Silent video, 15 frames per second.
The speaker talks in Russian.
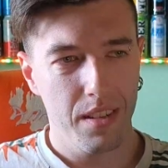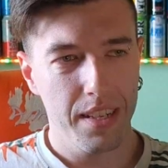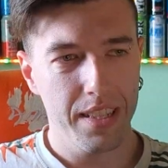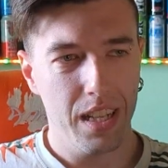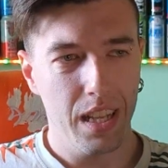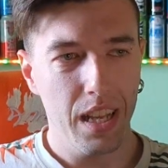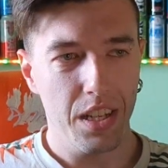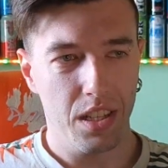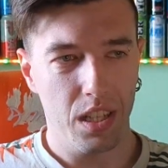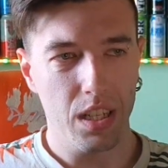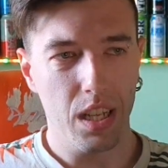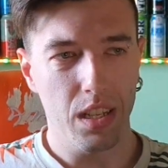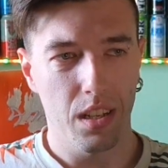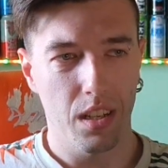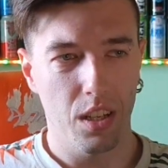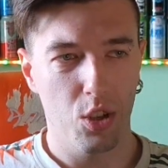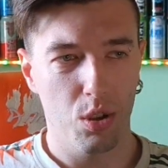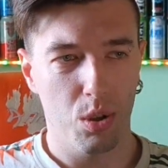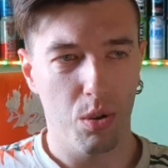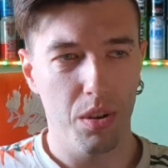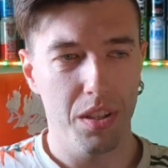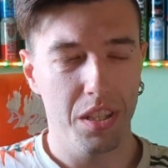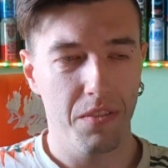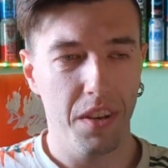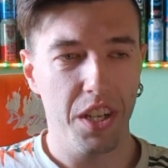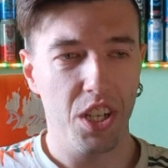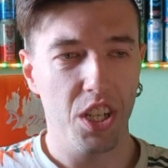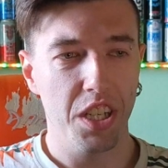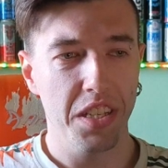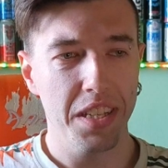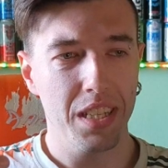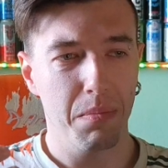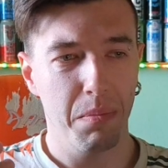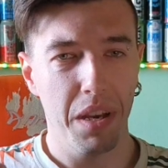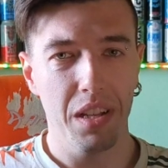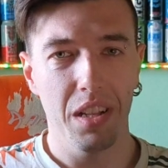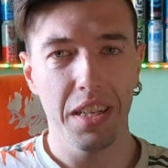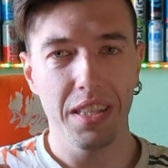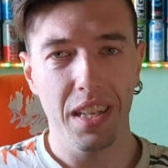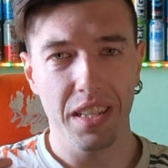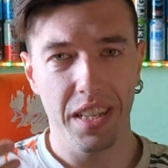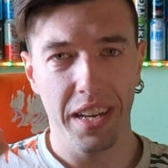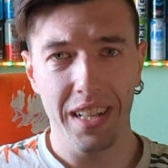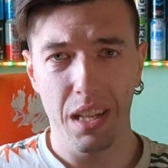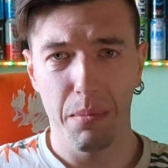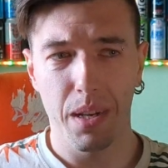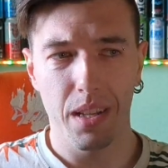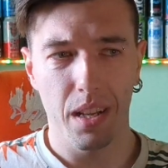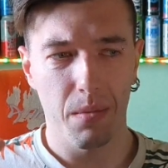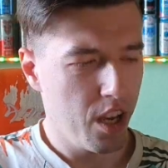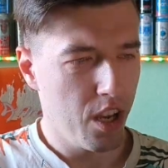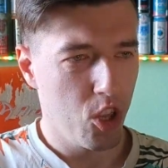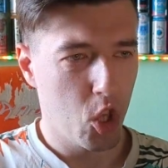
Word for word: Если наш торнадо это еще такой свежий, недоспелый, недозрелый банан,